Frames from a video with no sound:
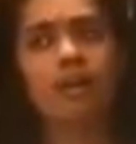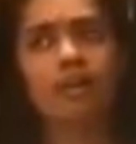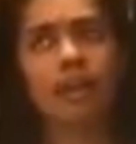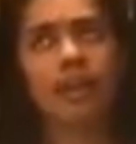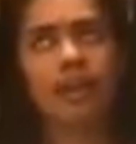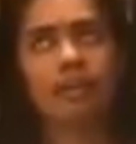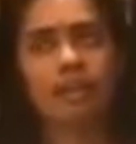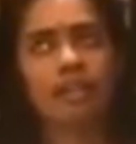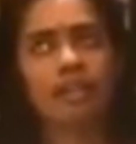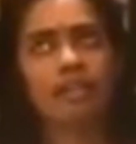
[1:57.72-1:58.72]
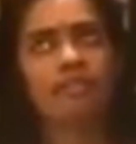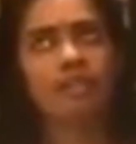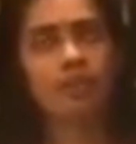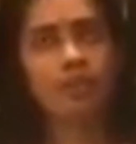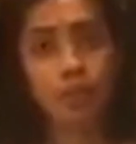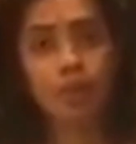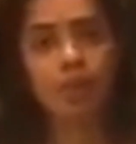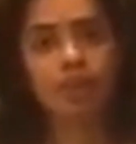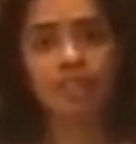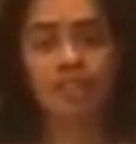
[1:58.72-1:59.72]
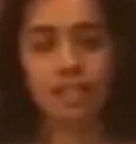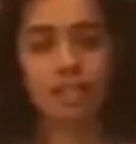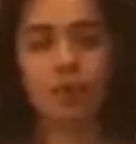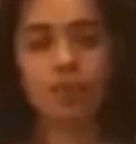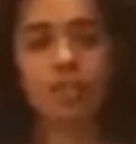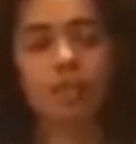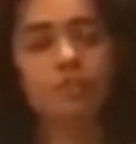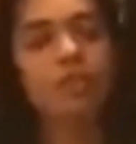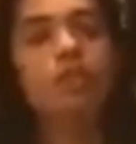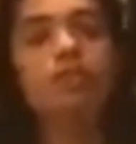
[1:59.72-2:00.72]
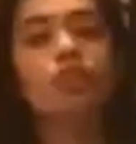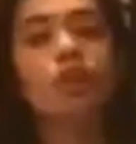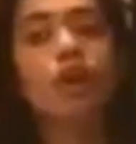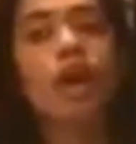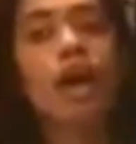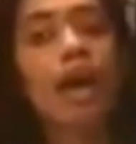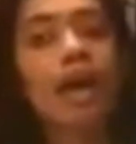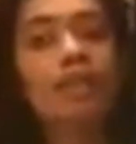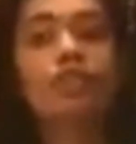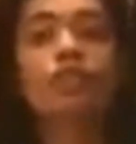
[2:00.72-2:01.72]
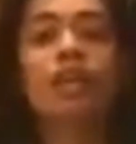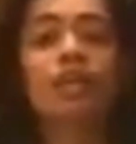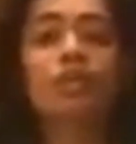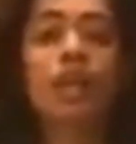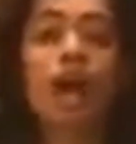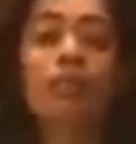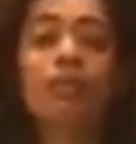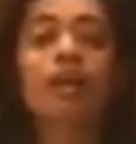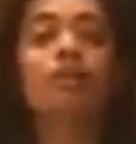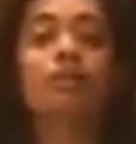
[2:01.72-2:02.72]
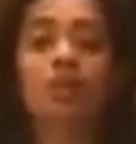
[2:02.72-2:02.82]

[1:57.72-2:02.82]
এখানে আমরা যে যে ভিডিও তৈরি করার চেষ্টা করছিলাম সেগুলোর জন্য অ্যাকচুয়ালি আসলে আমরাই তৈরি